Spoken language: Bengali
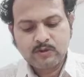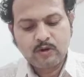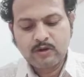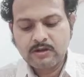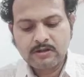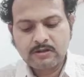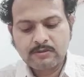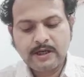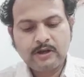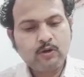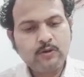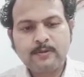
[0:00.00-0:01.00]
অন
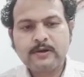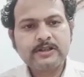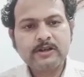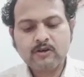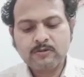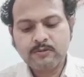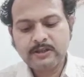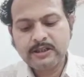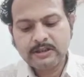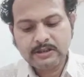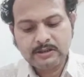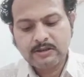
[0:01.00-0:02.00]
মানে ওপরে যেরকম বলি
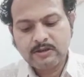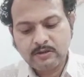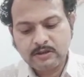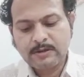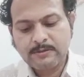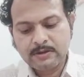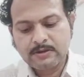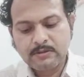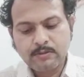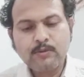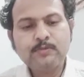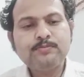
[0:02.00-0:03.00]
ওটার
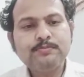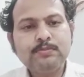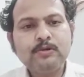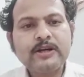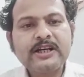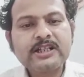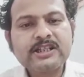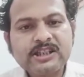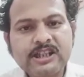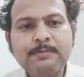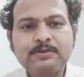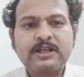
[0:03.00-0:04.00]
বইয়ের
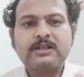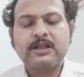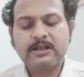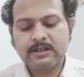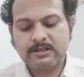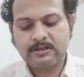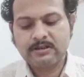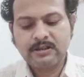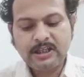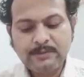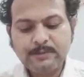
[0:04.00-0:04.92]
সাবজেক্টটা কি কী